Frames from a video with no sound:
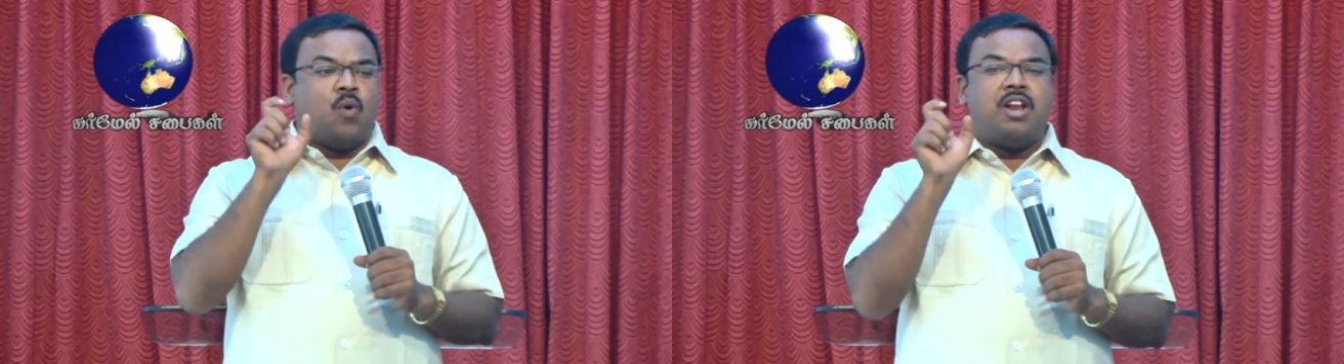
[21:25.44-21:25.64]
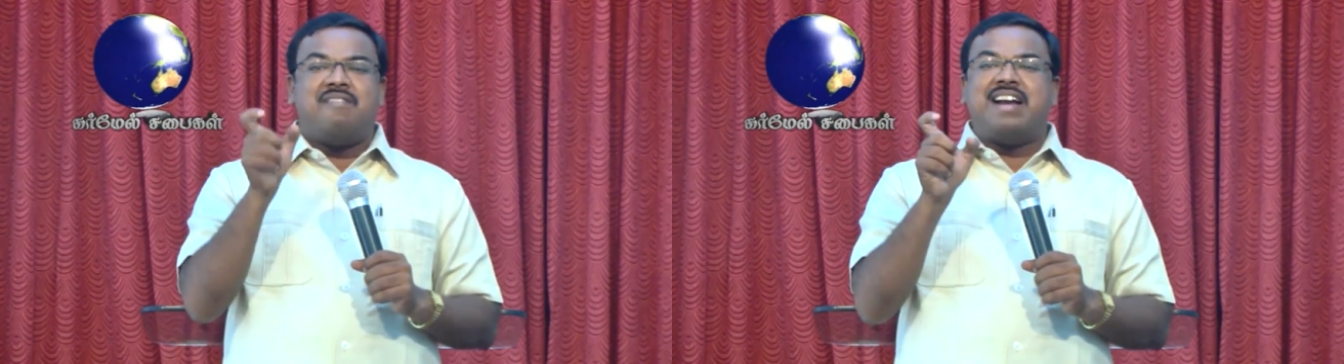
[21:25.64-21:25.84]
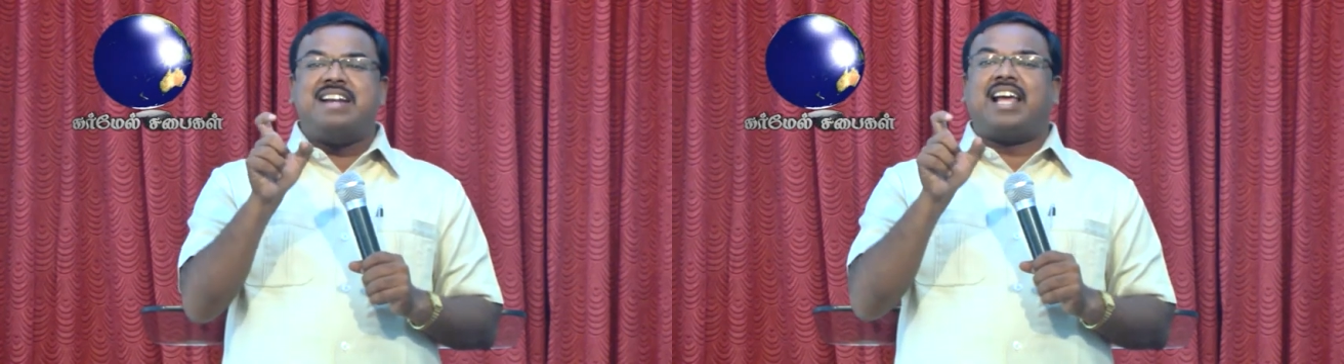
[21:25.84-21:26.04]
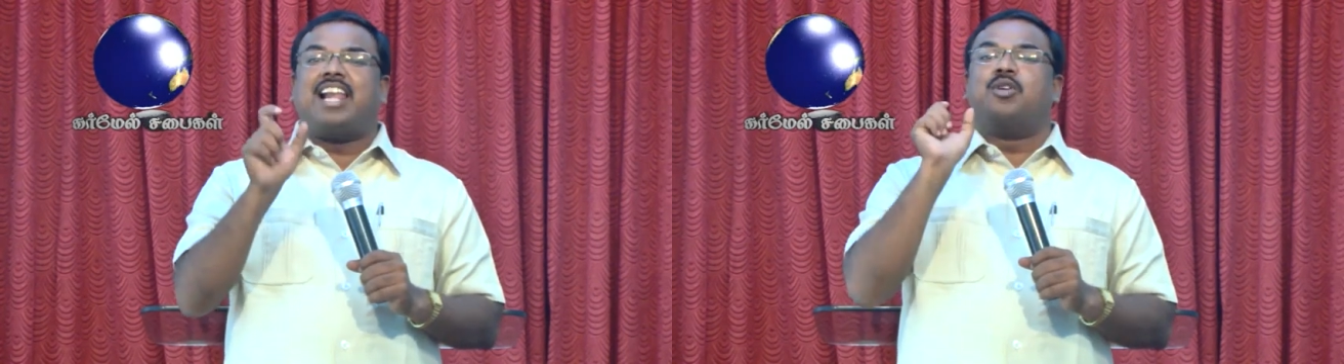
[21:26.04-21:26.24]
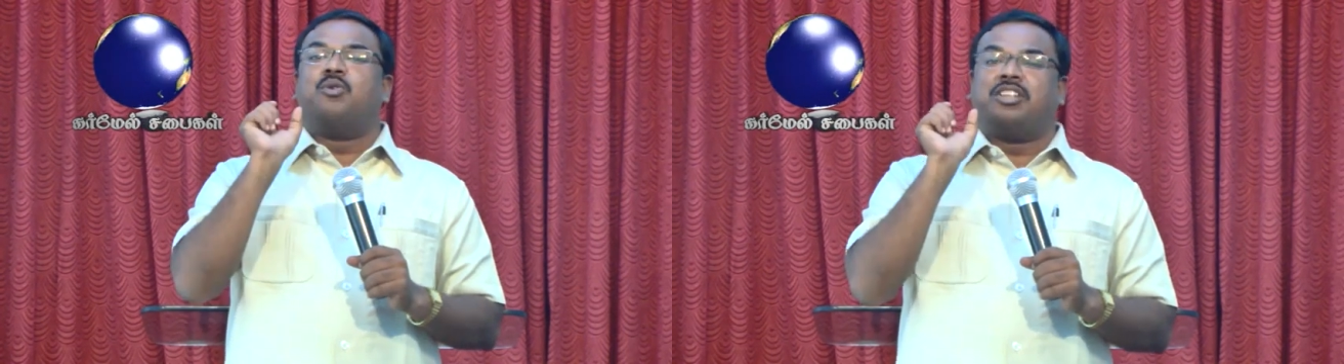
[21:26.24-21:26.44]
ஒருவன்
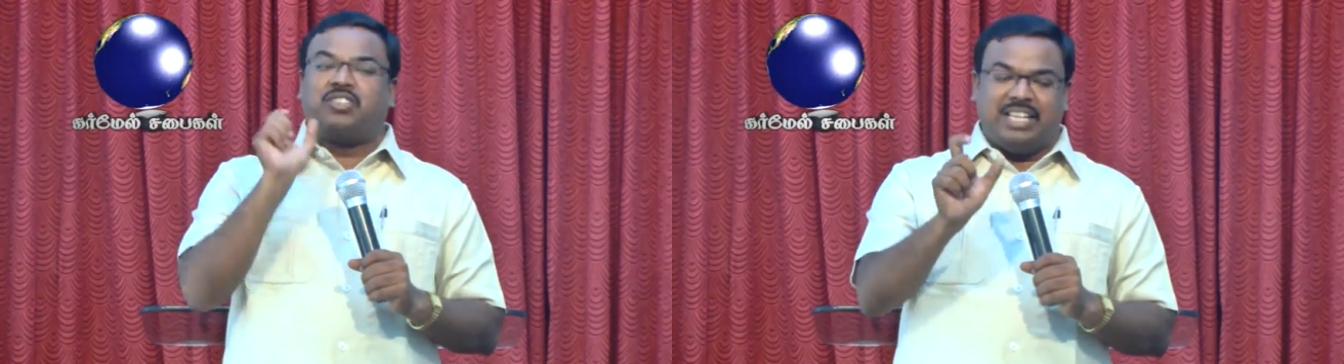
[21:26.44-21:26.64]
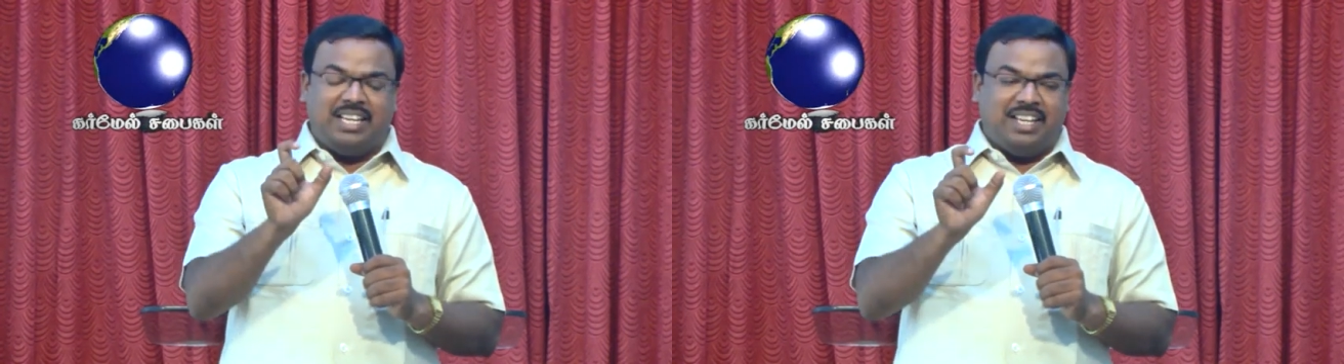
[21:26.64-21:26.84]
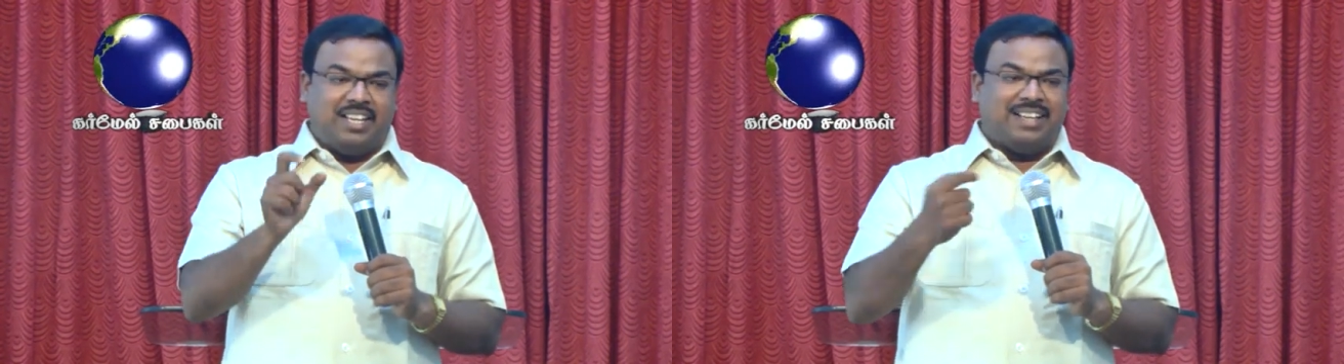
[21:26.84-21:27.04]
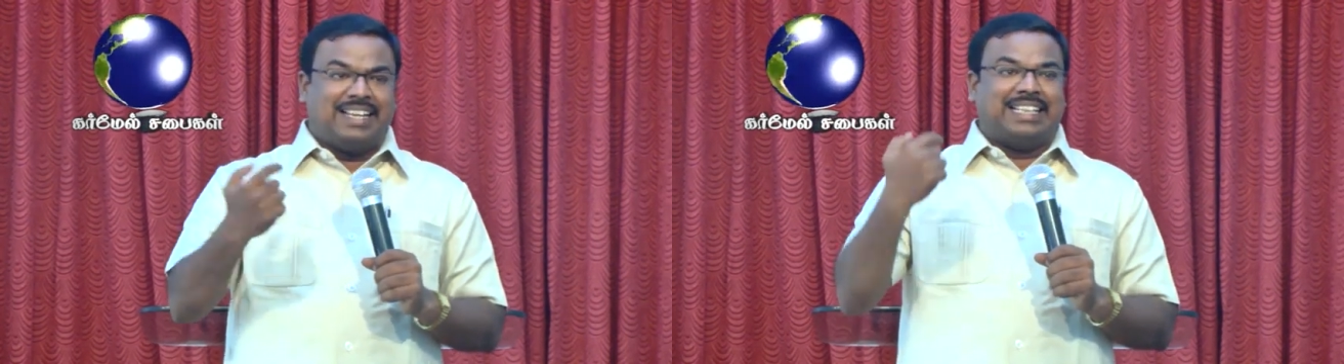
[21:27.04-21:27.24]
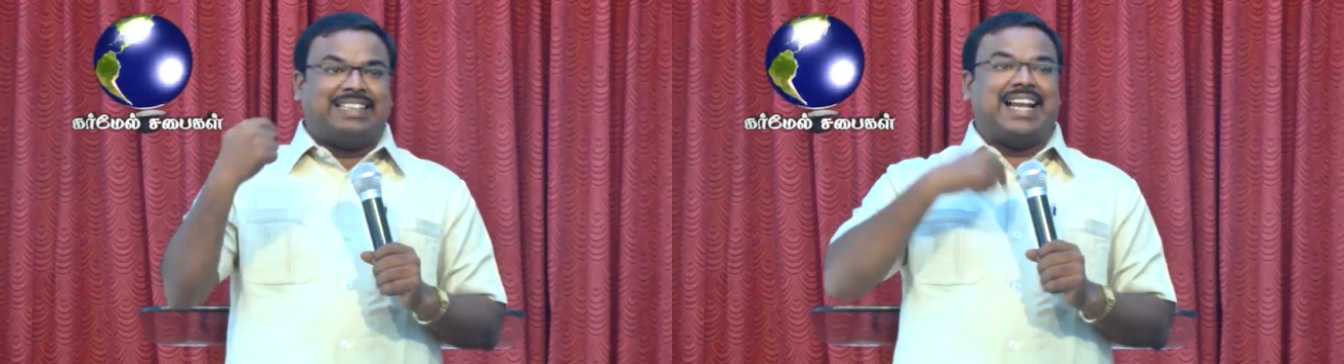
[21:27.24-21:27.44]
அல்லது ஒருத்தி
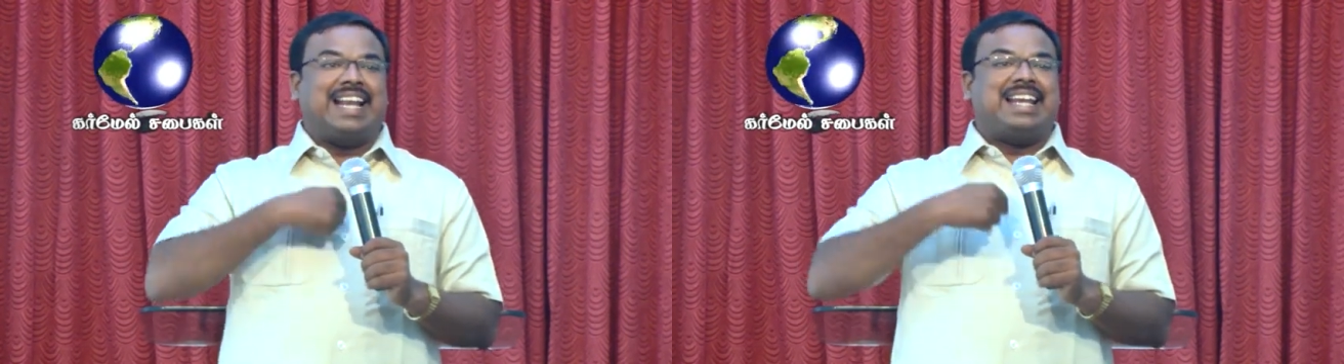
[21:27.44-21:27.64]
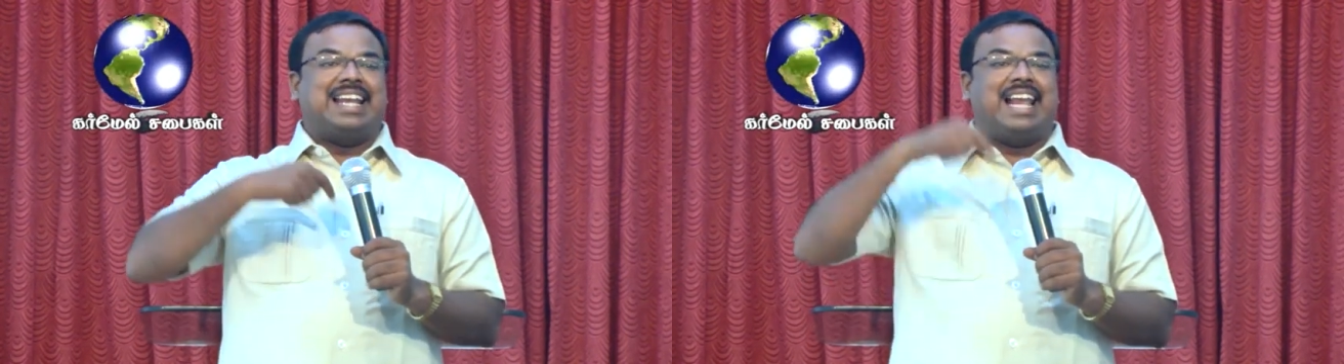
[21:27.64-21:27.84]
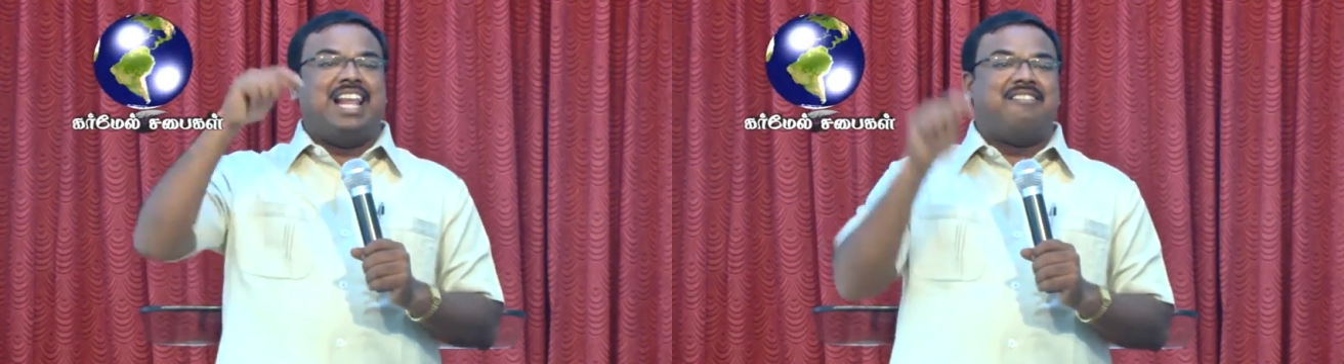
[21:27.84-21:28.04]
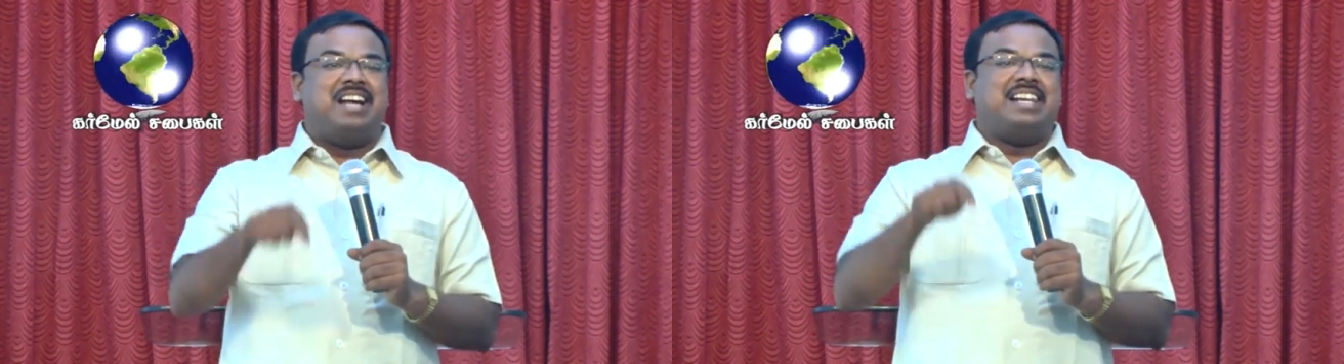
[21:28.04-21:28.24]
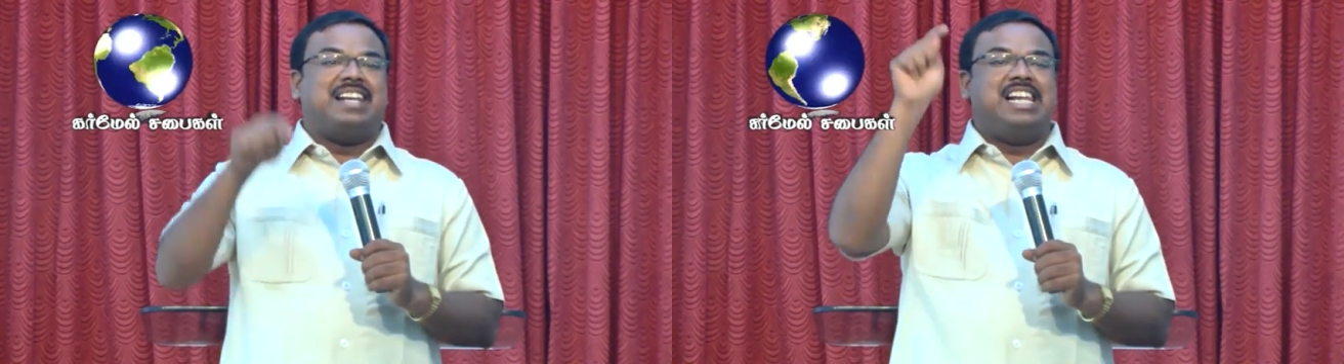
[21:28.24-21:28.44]
தன்னை
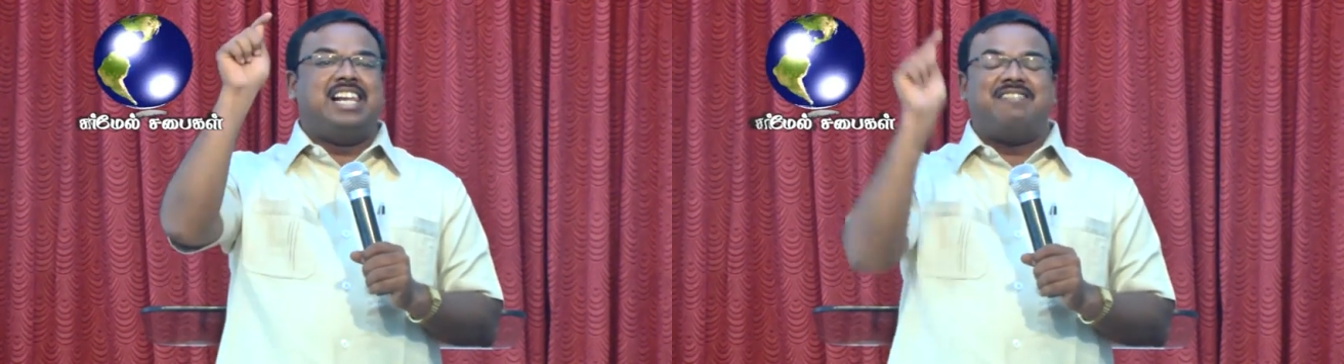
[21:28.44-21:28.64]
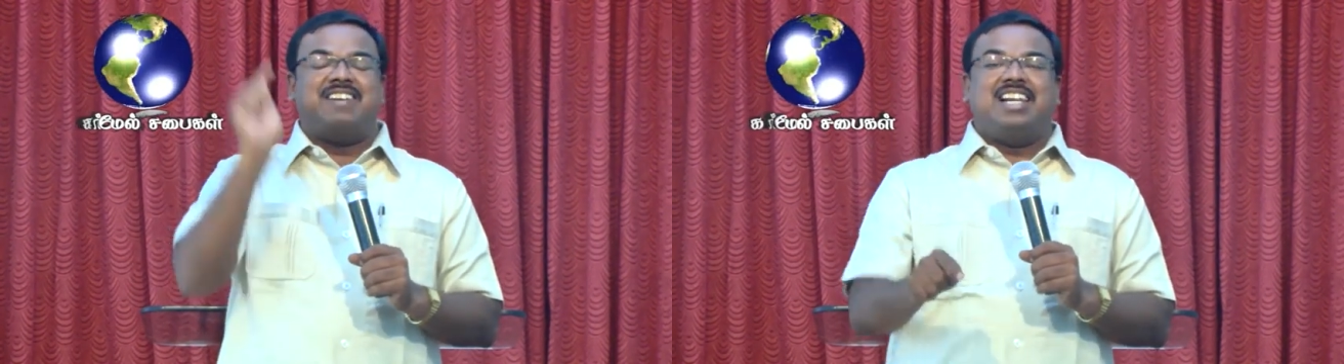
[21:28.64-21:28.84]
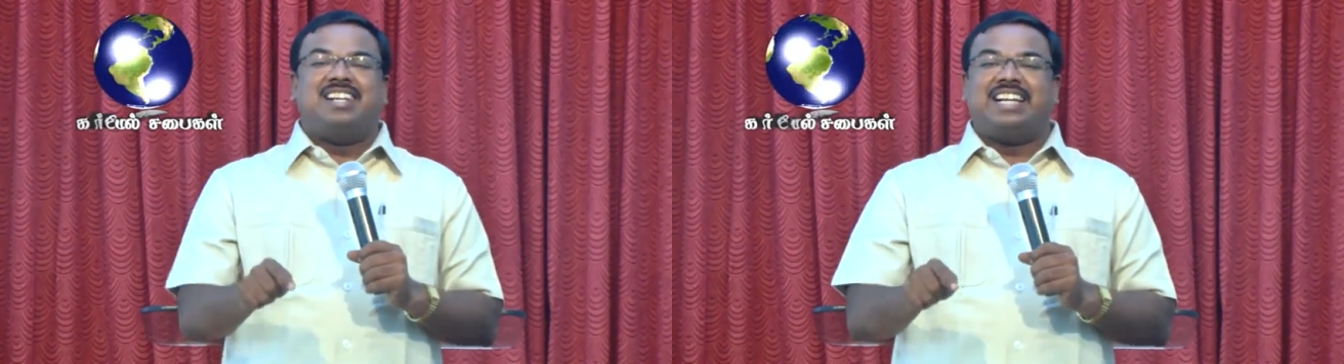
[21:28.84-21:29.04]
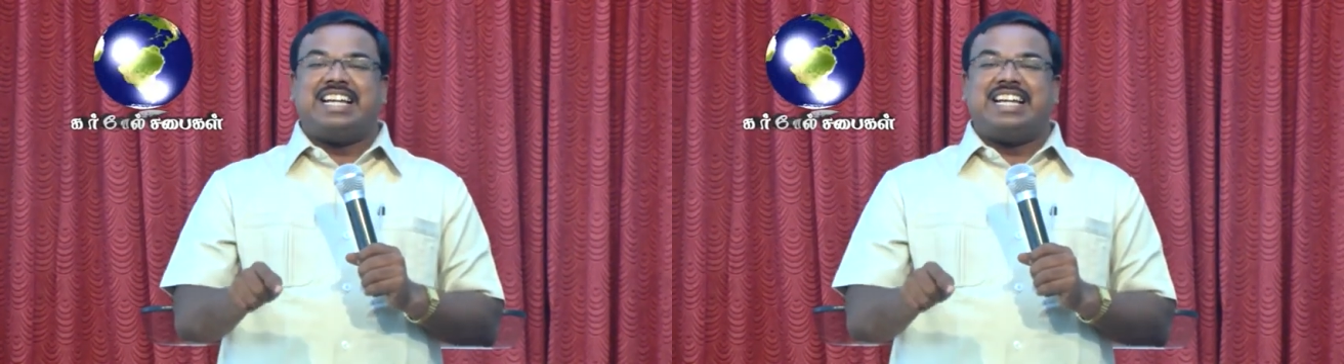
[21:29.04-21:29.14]
நல்லவன் நல்லவள்